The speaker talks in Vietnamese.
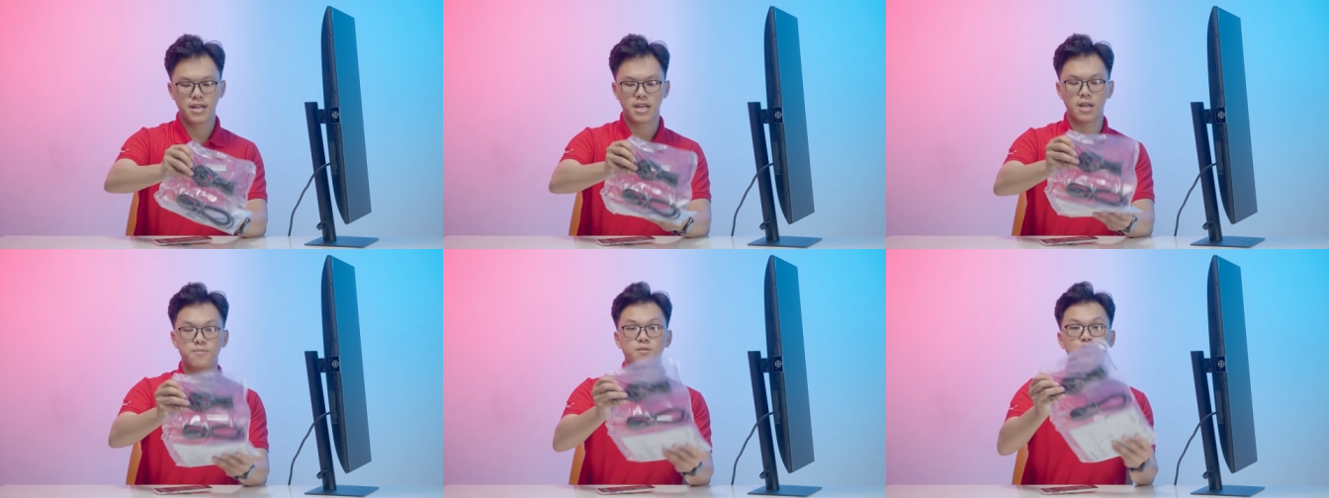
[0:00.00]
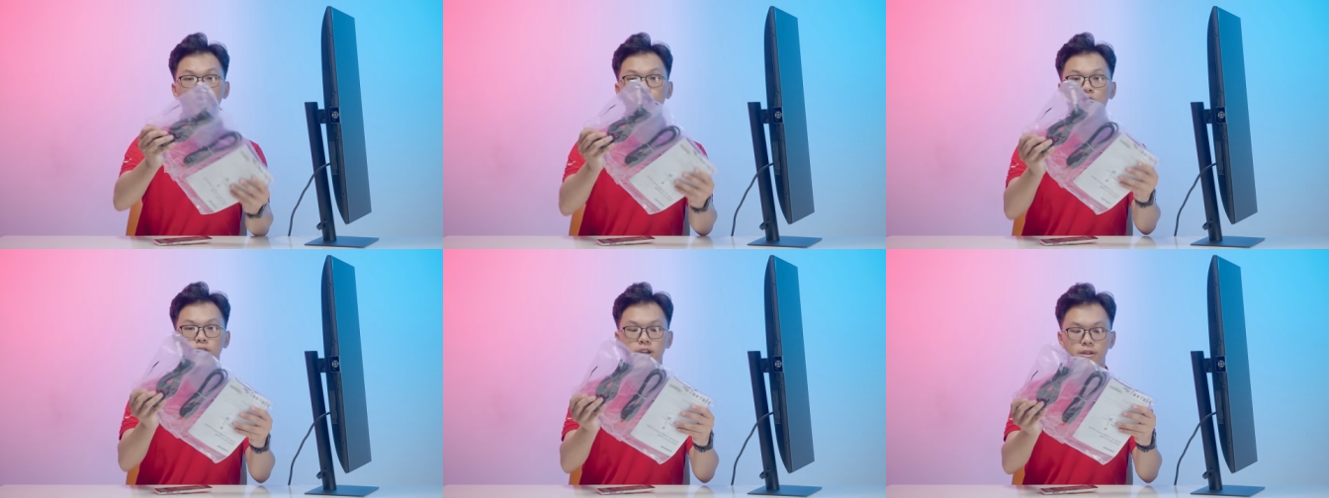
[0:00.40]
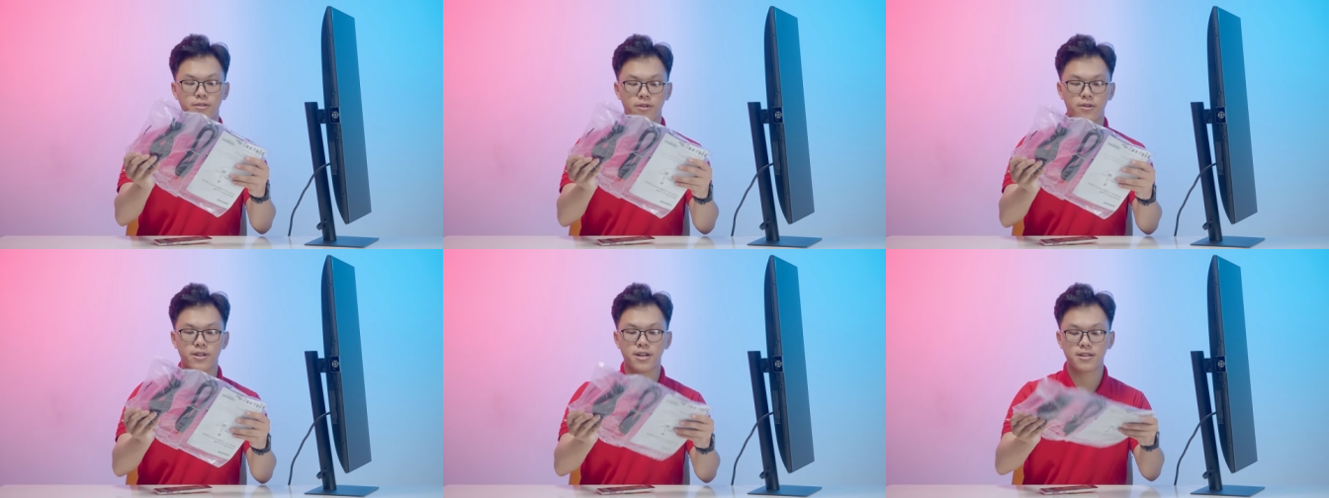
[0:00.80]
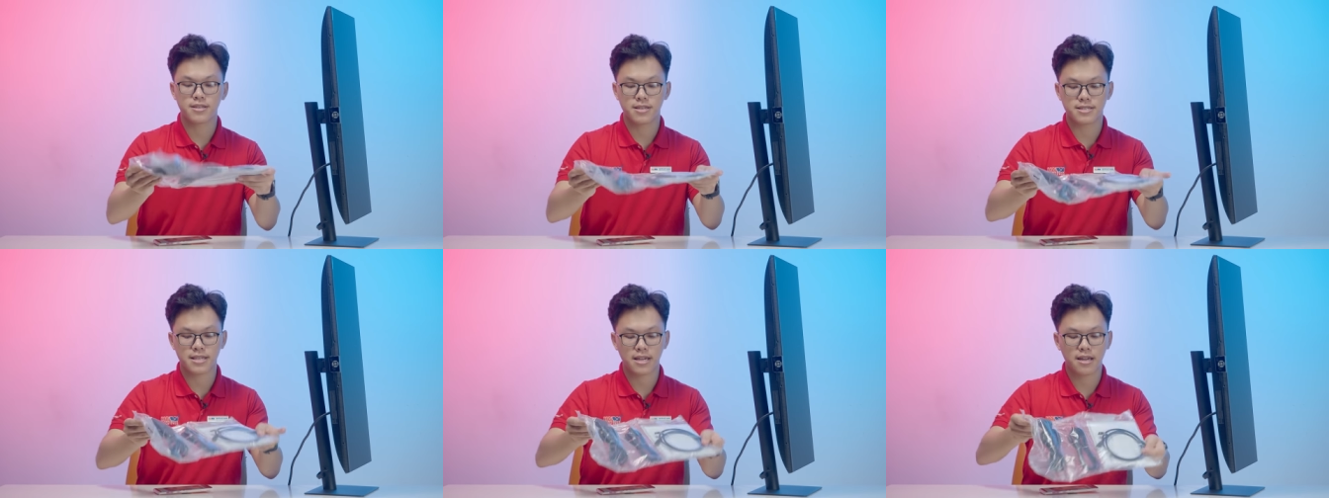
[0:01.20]
Nằm trong túi phụ kiện của nó nhá,
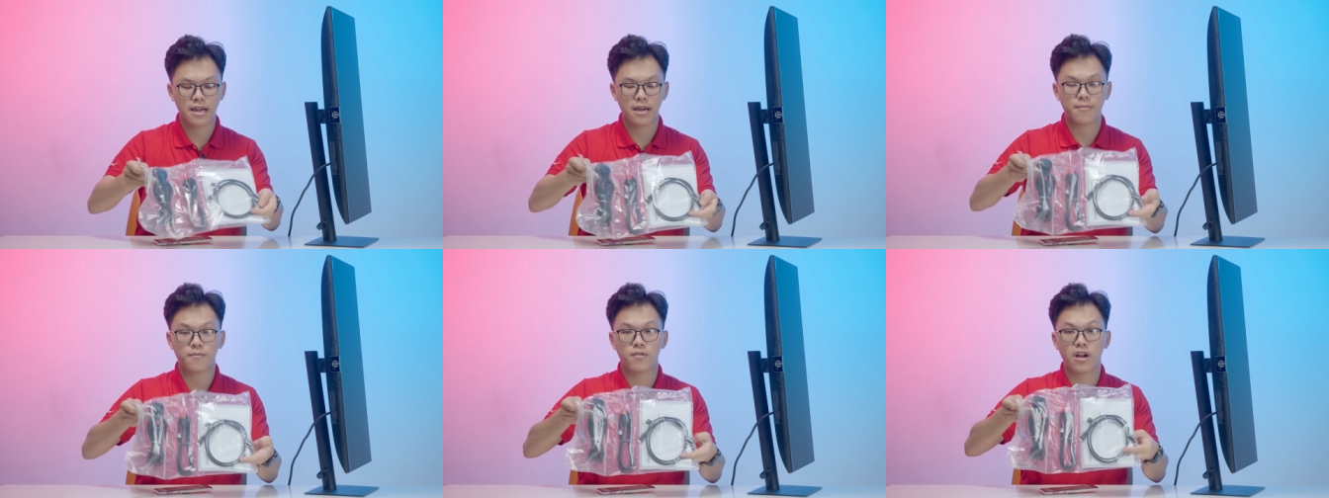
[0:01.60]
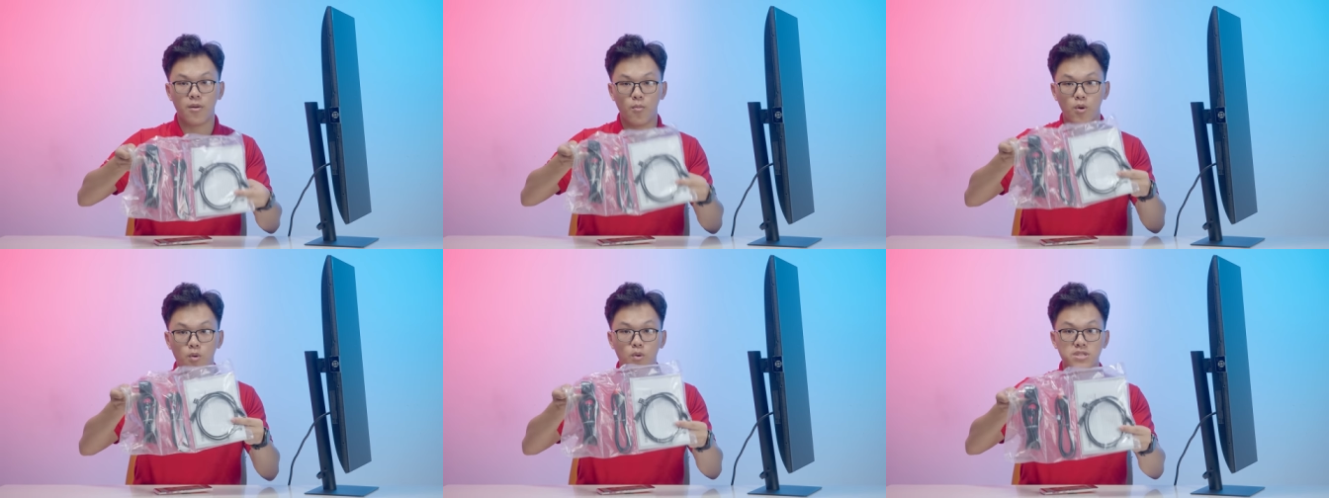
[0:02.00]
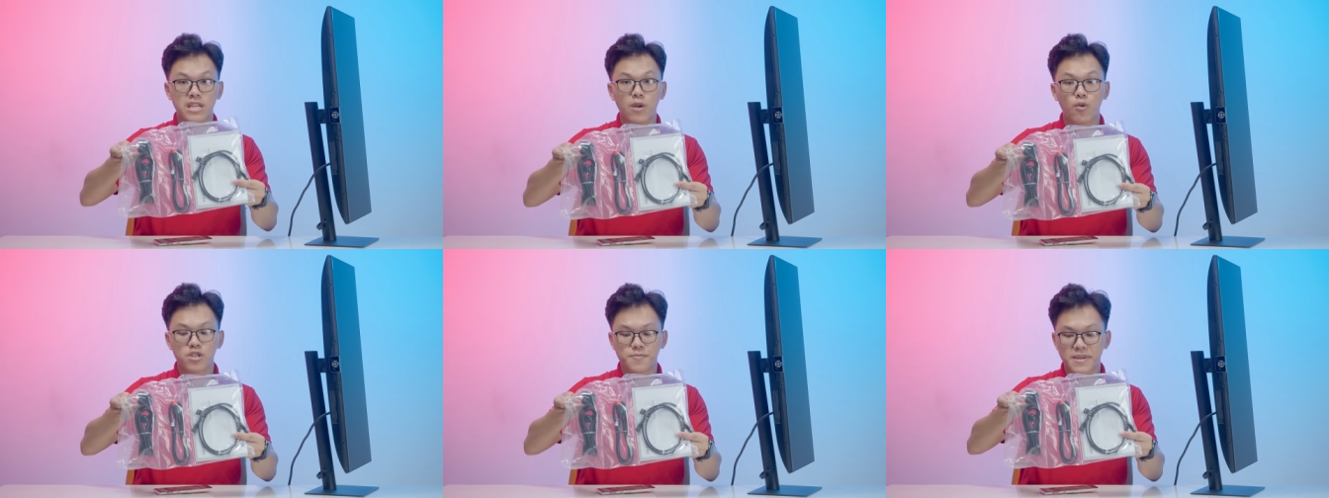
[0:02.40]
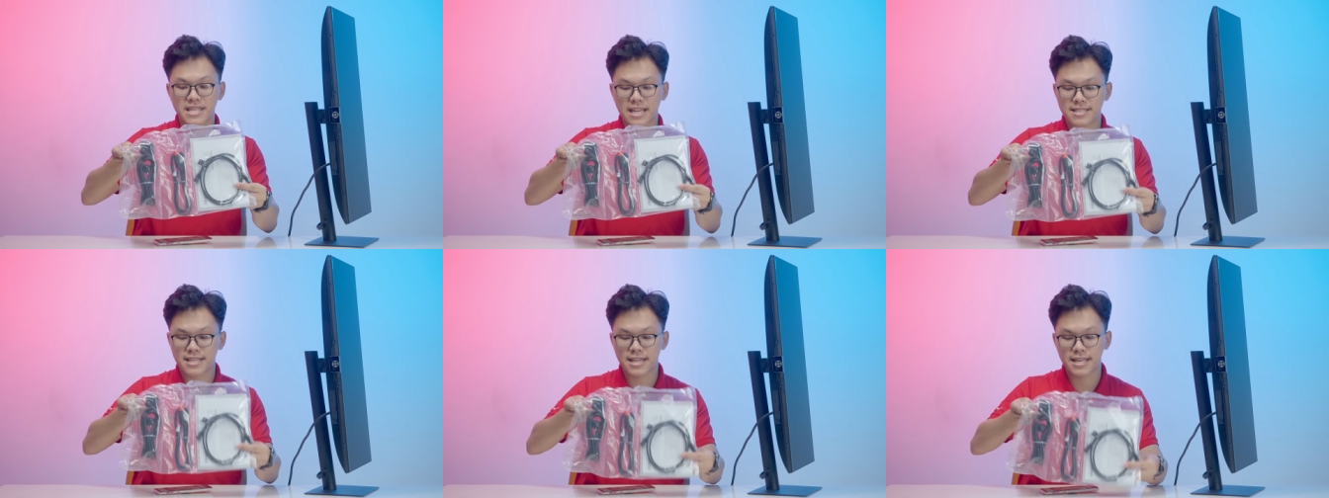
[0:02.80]
thì sẽ kèm cả một dây u ét bê
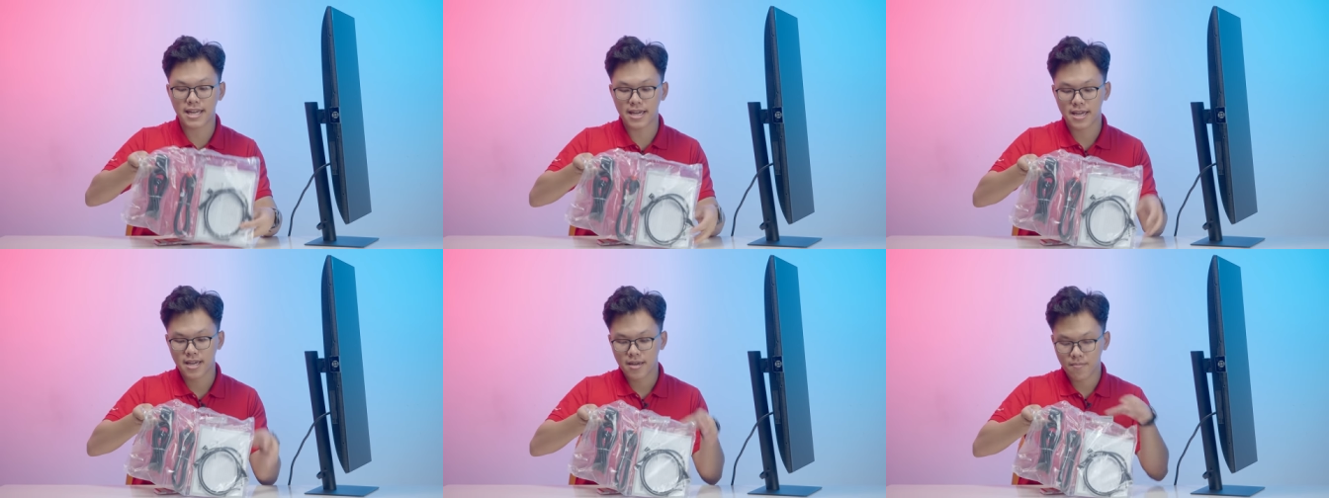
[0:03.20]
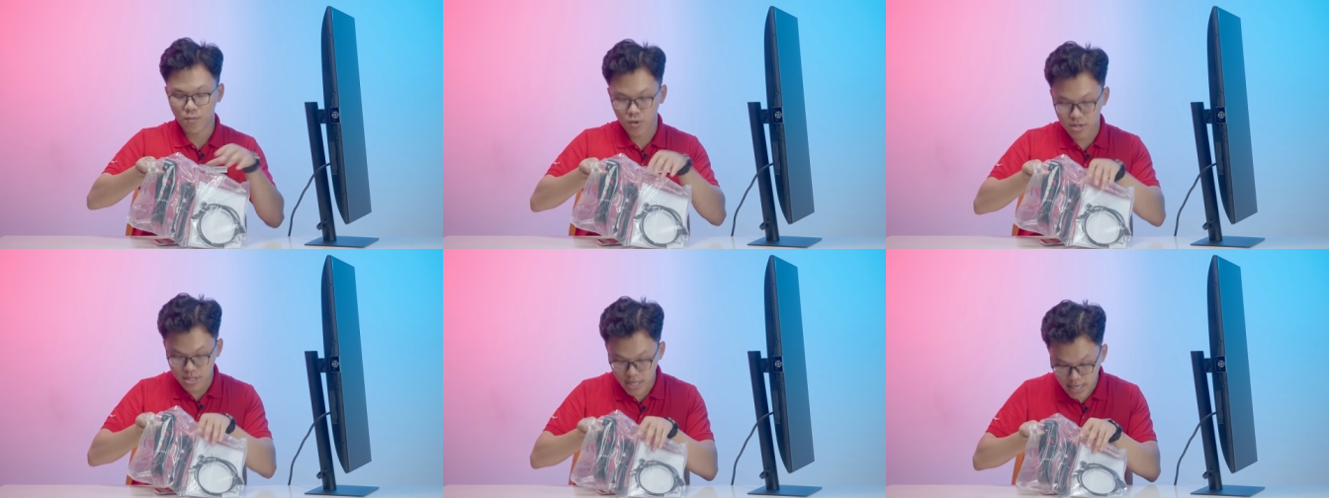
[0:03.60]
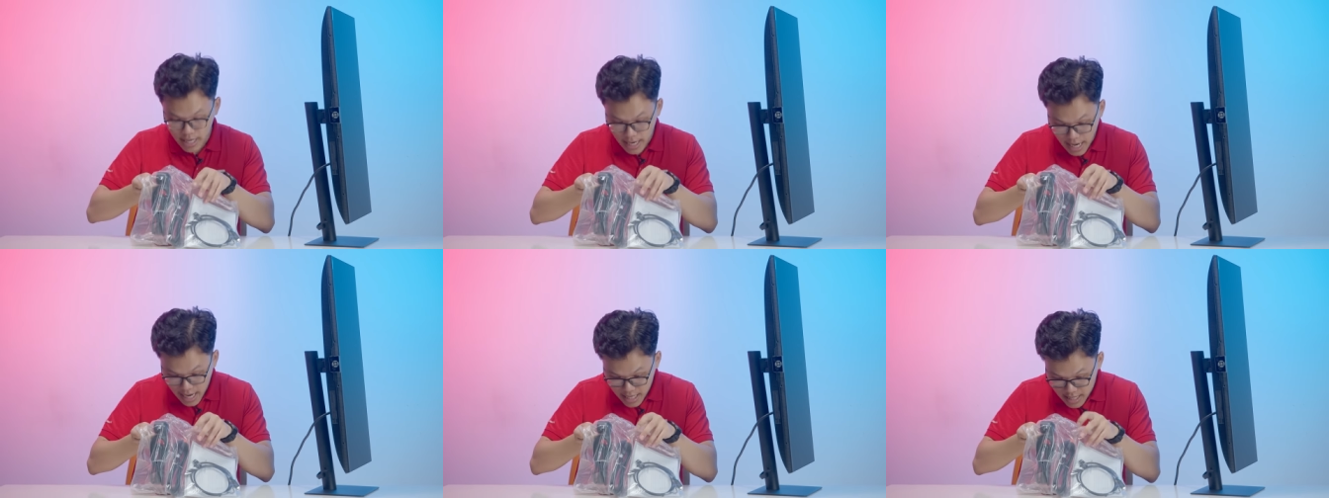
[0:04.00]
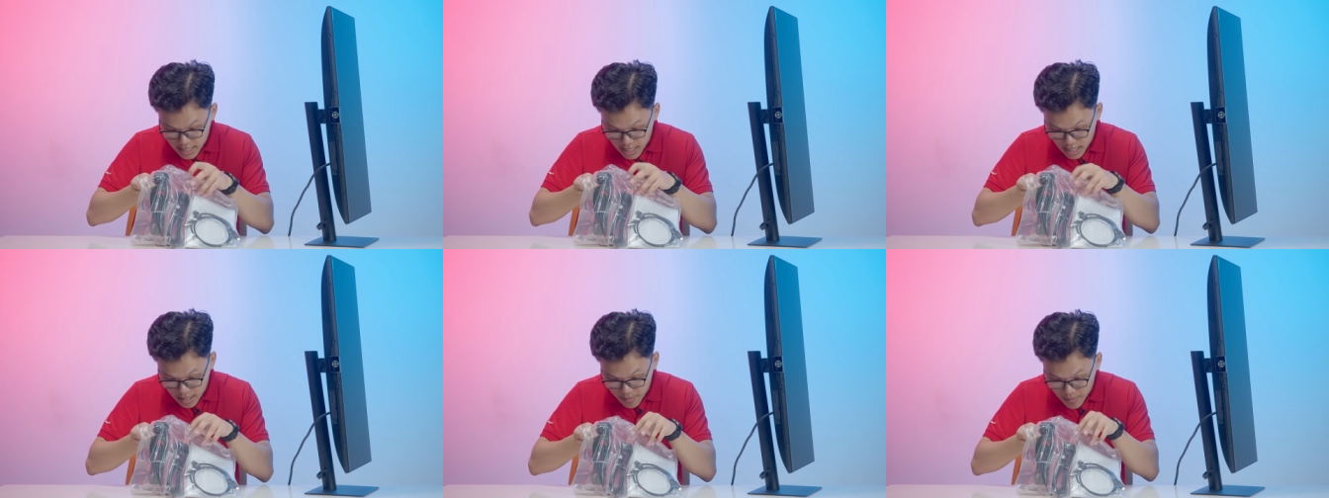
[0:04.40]
Type-C này, một dây hát
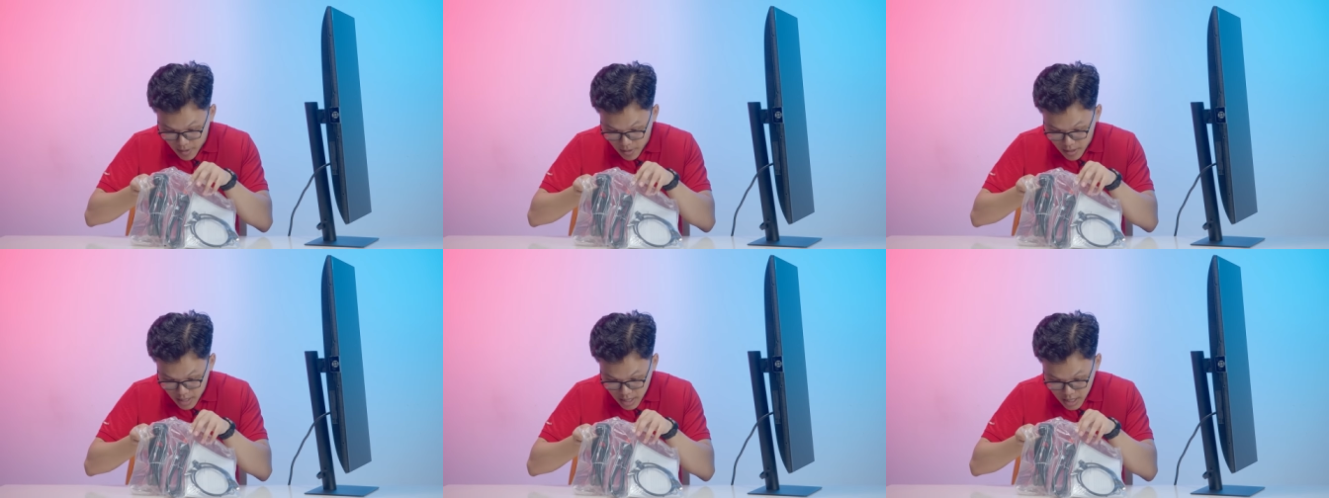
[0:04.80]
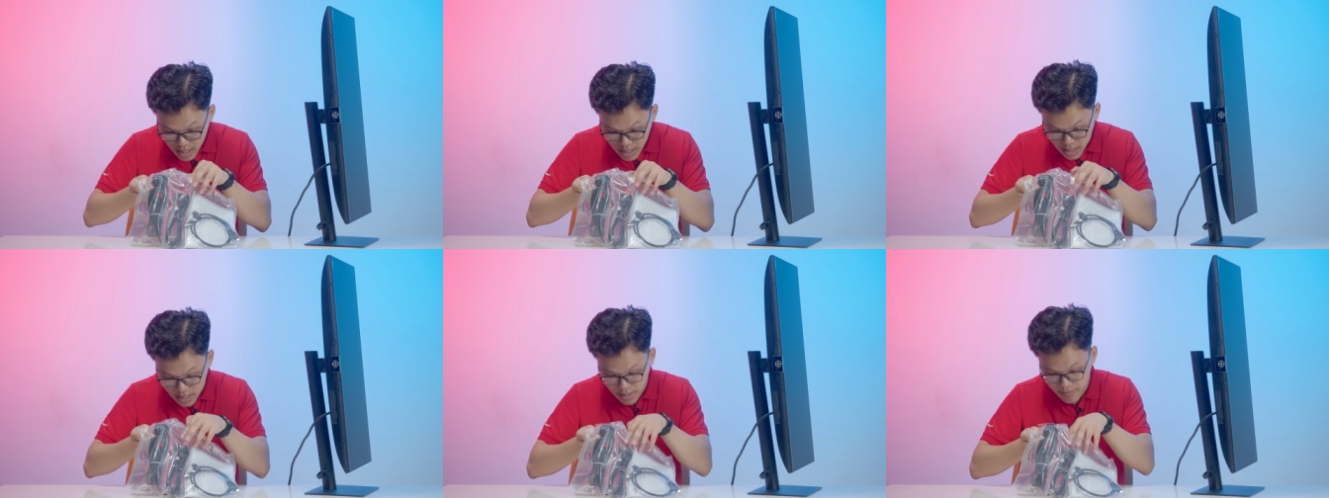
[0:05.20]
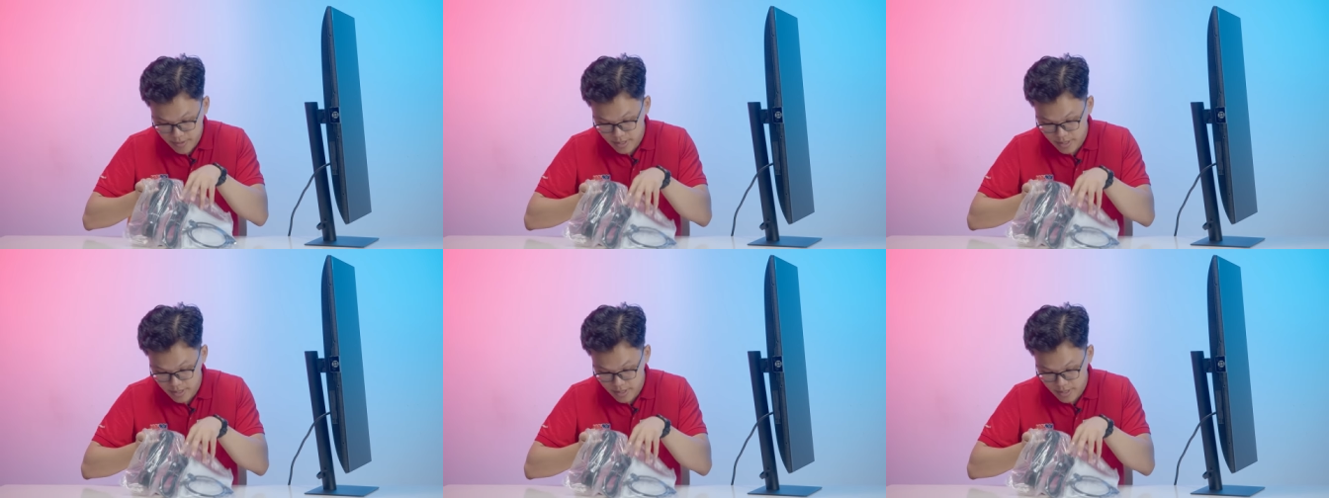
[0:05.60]
đê em i này, thì